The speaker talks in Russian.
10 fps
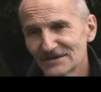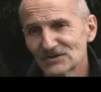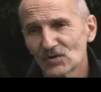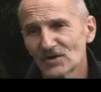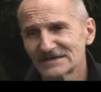и
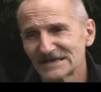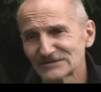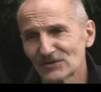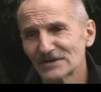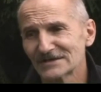то,
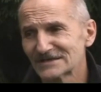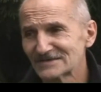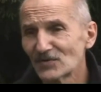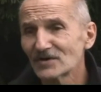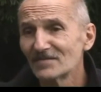насколько ты
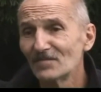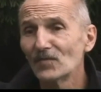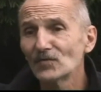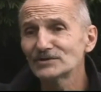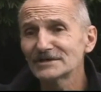с Богом,
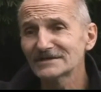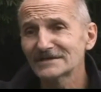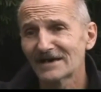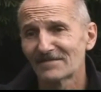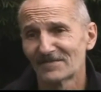будет
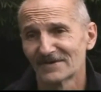там.